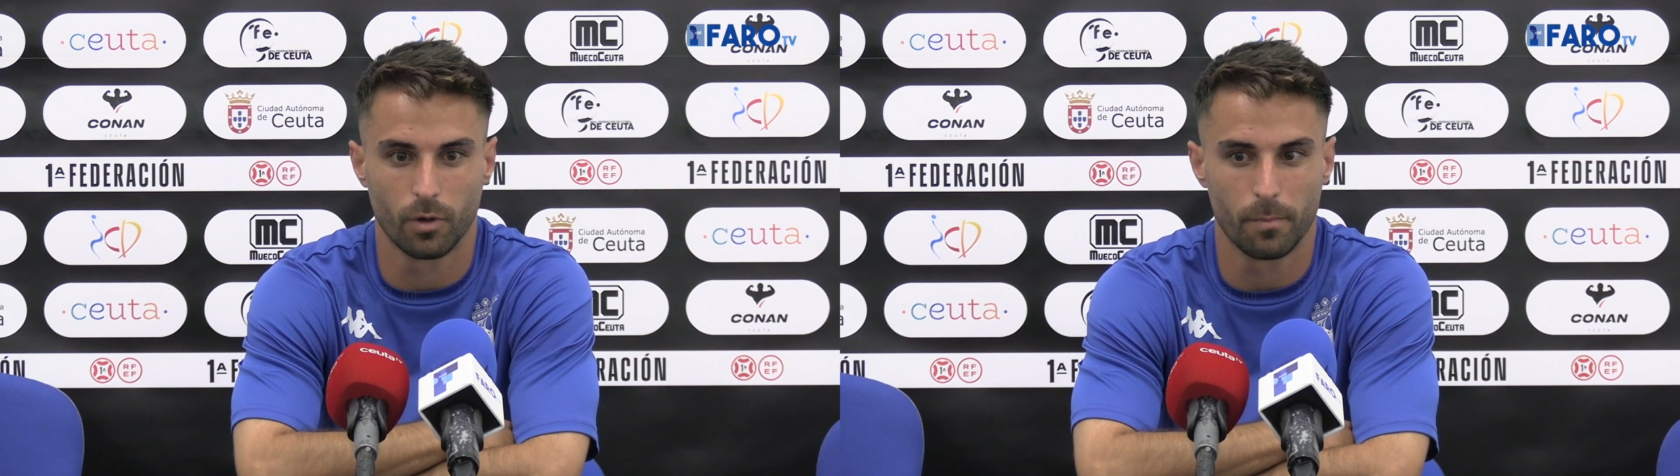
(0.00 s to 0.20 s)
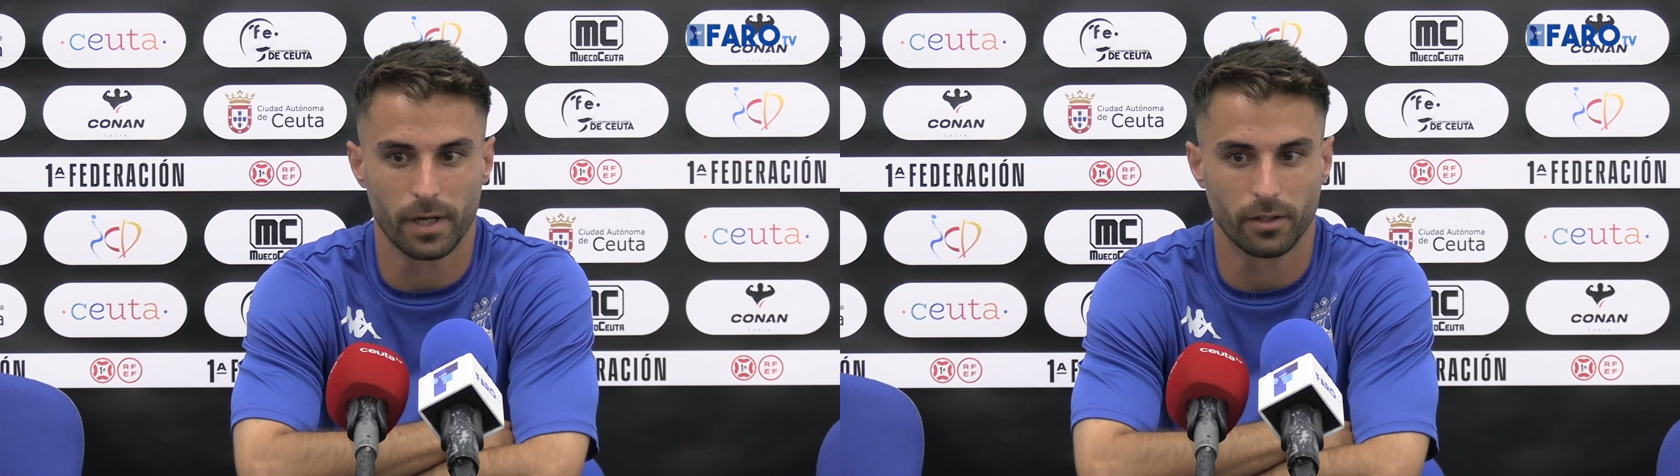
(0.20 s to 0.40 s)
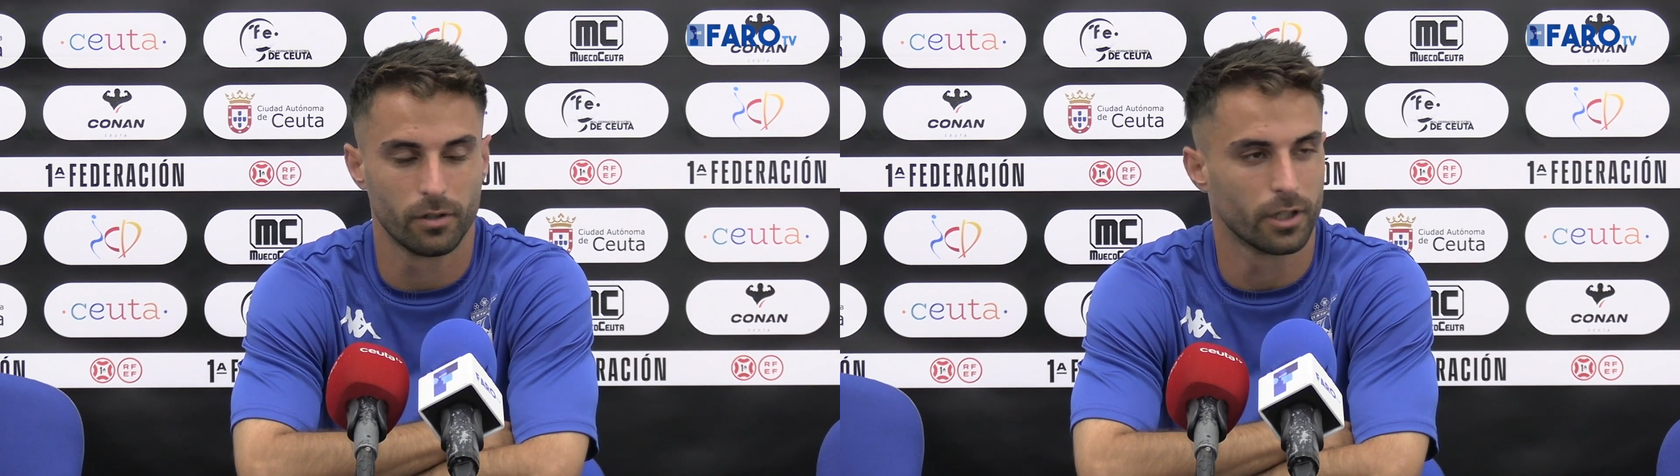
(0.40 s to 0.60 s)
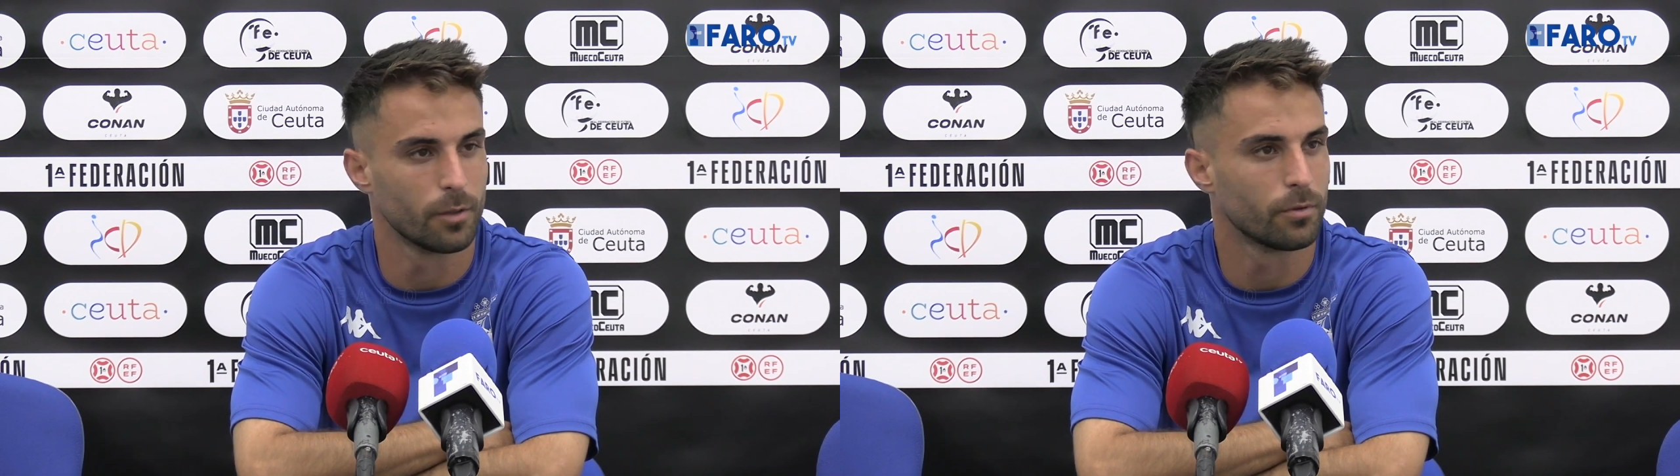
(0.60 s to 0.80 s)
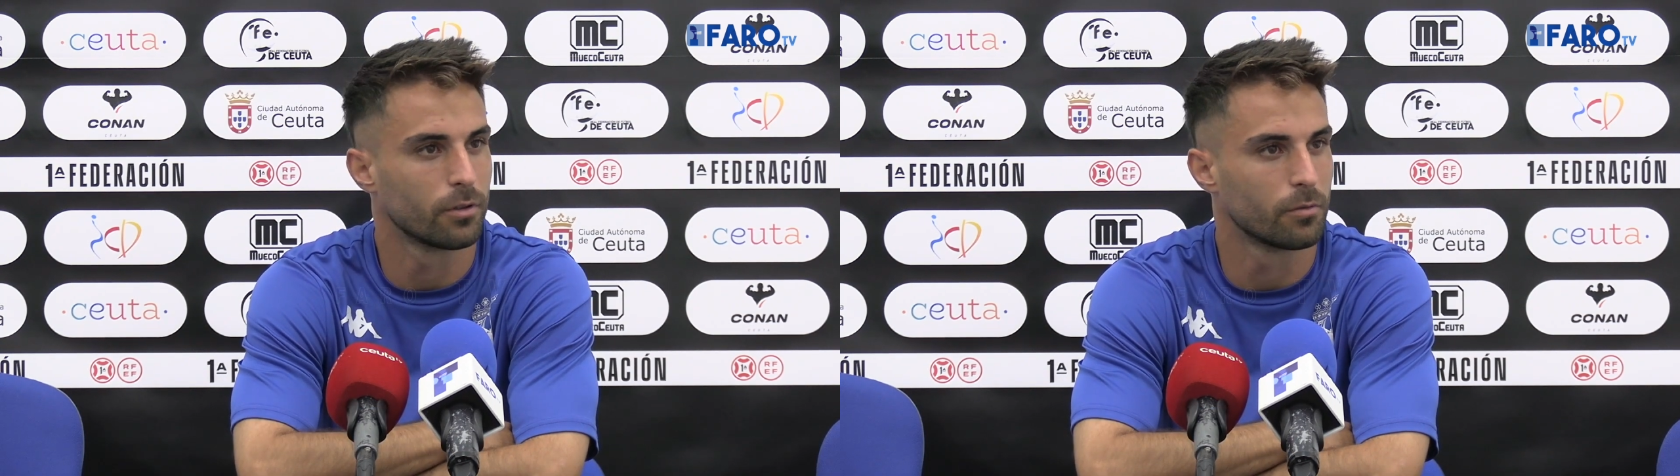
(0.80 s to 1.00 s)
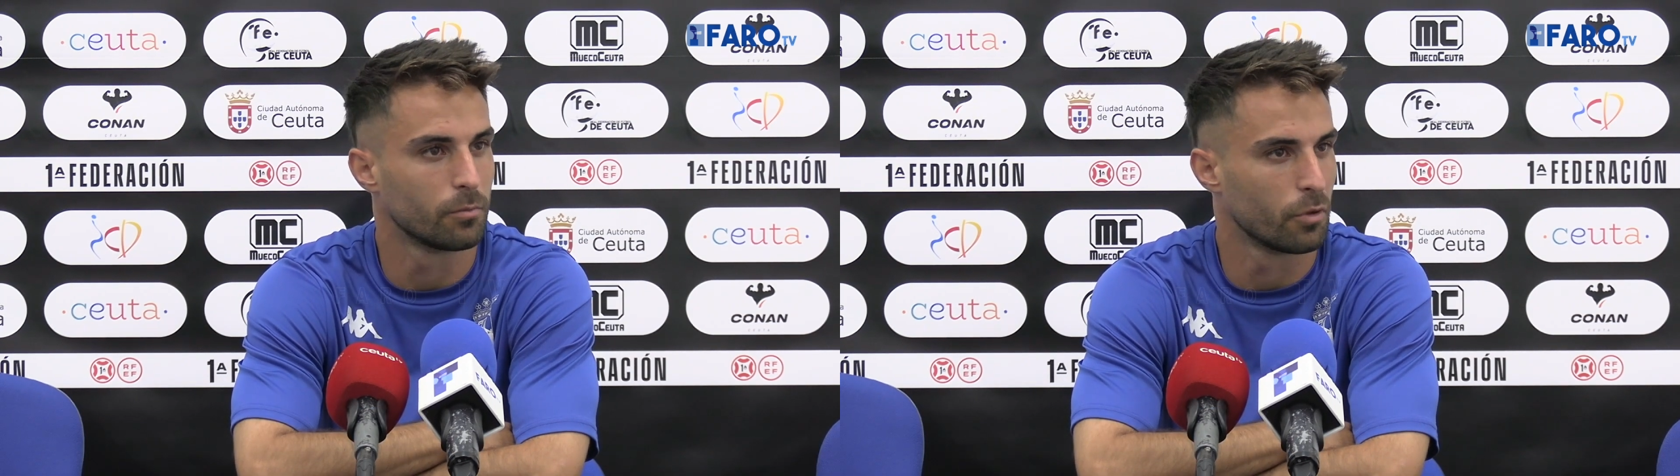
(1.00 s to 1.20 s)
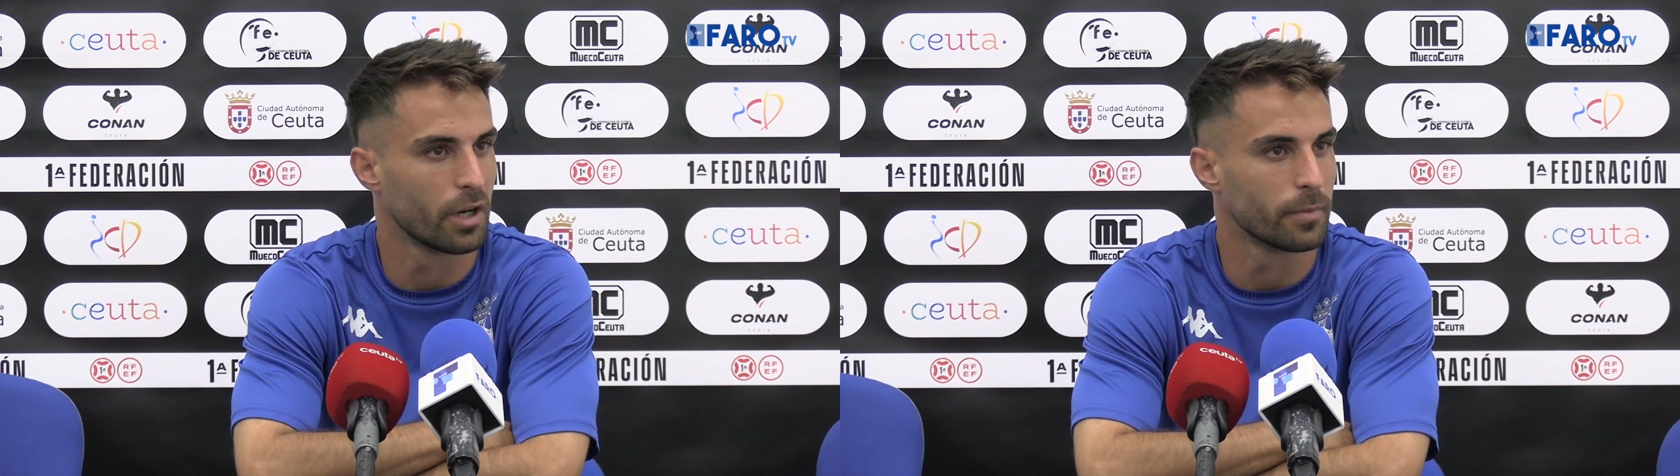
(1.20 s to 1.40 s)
buen partido del equipo, con un buen